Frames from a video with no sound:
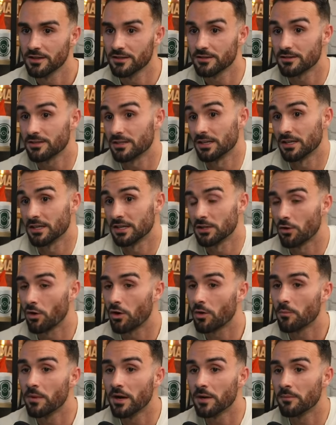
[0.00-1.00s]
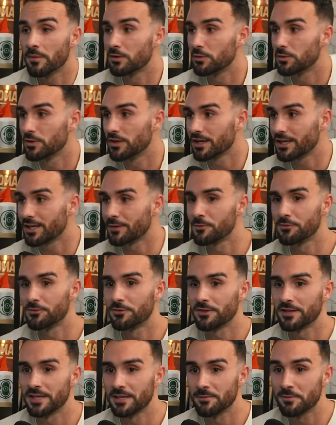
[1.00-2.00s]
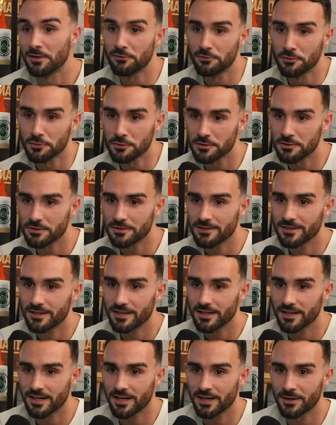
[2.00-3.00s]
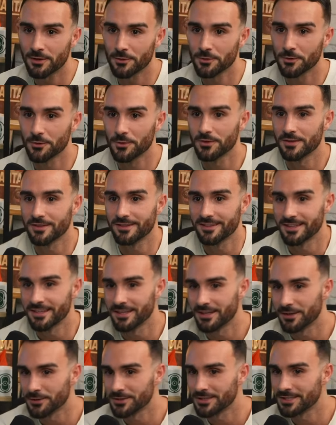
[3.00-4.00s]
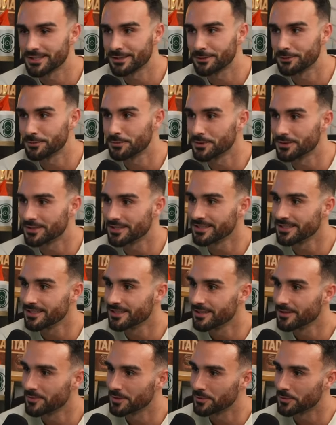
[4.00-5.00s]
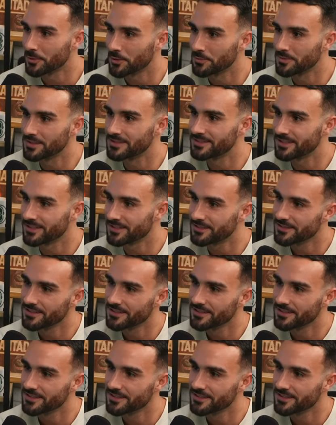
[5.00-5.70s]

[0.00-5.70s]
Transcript: C'est Drogba et Malouda qui m'ont fait aimer le foot à Guingamp, donc c'était quand j'étais tout petit, mes premiers stades.